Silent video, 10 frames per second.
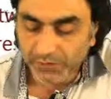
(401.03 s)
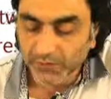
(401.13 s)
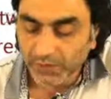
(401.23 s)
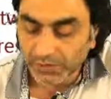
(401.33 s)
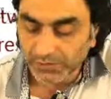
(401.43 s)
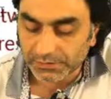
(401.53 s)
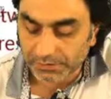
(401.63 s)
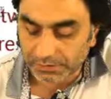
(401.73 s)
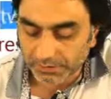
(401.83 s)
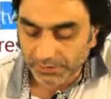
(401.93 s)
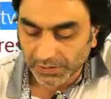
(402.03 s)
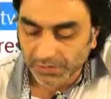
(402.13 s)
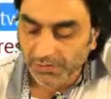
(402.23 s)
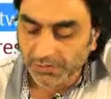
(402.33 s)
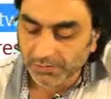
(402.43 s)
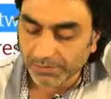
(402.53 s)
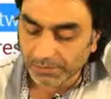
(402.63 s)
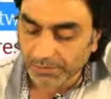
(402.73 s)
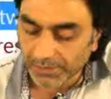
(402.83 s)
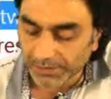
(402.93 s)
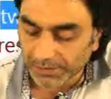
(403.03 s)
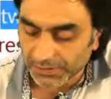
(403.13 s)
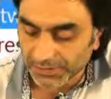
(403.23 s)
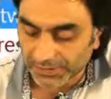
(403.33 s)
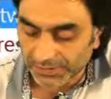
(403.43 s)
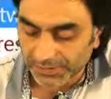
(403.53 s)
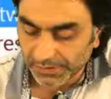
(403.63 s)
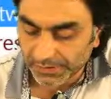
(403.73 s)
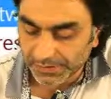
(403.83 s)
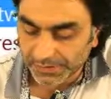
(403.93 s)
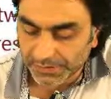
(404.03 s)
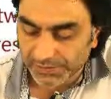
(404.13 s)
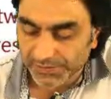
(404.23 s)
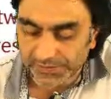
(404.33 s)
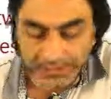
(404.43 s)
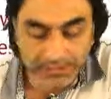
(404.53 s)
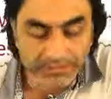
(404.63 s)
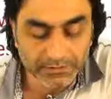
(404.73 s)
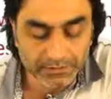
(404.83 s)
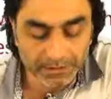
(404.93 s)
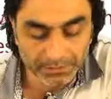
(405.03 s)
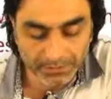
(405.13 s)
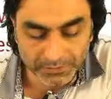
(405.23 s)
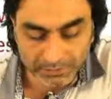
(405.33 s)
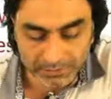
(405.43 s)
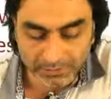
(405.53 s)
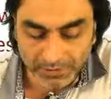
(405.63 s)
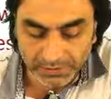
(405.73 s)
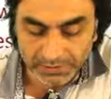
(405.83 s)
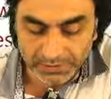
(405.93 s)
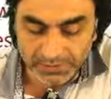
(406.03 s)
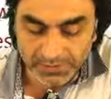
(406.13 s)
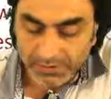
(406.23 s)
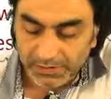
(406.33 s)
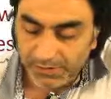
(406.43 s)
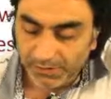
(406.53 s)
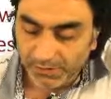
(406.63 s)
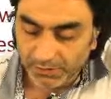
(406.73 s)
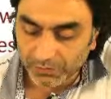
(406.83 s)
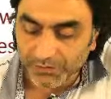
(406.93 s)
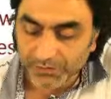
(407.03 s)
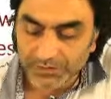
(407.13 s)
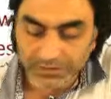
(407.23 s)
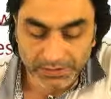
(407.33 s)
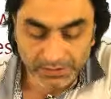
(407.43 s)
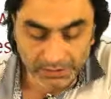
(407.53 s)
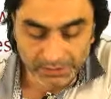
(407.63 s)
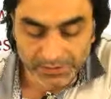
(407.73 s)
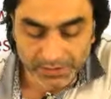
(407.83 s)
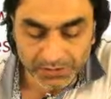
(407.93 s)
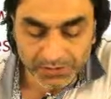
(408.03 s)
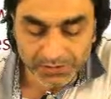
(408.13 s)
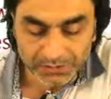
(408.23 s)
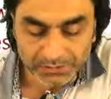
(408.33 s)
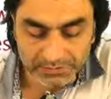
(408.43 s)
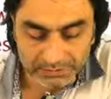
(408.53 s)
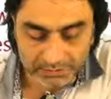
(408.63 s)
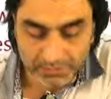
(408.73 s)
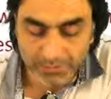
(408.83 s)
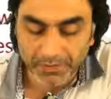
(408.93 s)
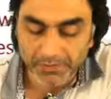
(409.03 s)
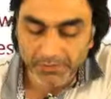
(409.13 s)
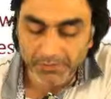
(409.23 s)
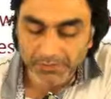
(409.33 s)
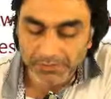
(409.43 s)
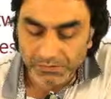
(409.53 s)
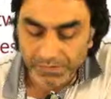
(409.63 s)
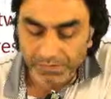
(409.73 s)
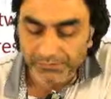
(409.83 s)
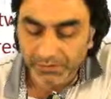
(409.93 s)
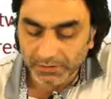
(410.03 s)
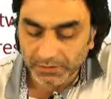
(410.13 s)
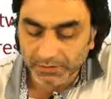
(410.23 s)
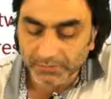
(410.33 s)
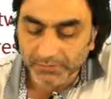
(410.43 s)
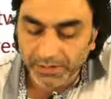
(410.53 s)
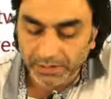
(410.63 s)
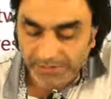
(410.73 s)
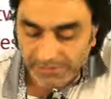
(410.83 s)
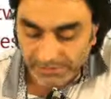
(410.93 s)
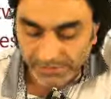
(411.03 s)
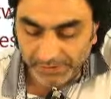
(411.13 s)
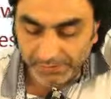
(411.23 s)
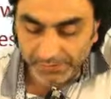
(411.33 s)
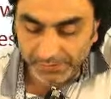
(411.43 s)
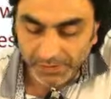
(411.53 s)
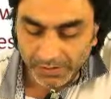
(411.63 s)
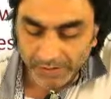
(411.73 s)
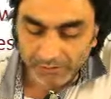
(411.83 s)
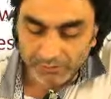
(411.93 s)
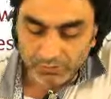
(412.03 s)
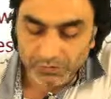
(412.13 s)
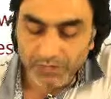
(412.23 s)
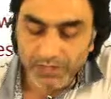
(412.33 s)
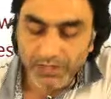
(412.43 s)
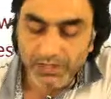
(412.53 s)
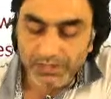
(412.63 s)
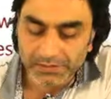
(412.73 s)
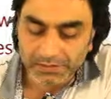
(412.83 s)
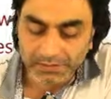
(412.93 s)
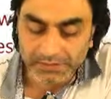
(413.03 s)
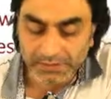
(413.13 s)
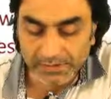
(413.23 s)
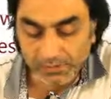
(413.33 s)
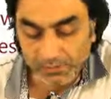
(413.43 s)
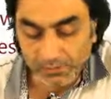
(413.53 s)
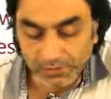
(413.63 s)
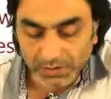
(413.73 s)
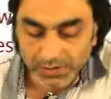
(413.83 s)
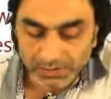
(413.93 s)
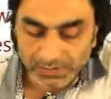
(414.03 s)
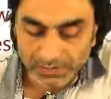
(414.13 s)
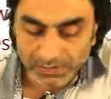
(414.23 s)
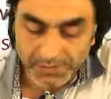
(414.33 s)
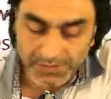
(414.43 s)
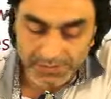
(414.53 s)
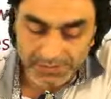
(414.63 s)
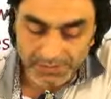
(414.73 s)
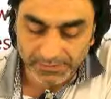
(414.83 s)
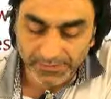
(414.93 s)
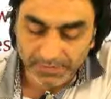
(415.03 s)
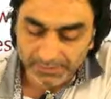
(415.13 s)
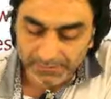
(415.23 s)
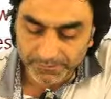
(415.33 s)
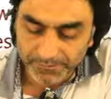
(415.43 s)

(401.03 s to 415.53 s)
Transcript: two others o takdirde başka ikisi shall stand up in their place onların yerine geçerler from among those who have a claim against them bunlara karşı iddiası bulunan kimseler arasından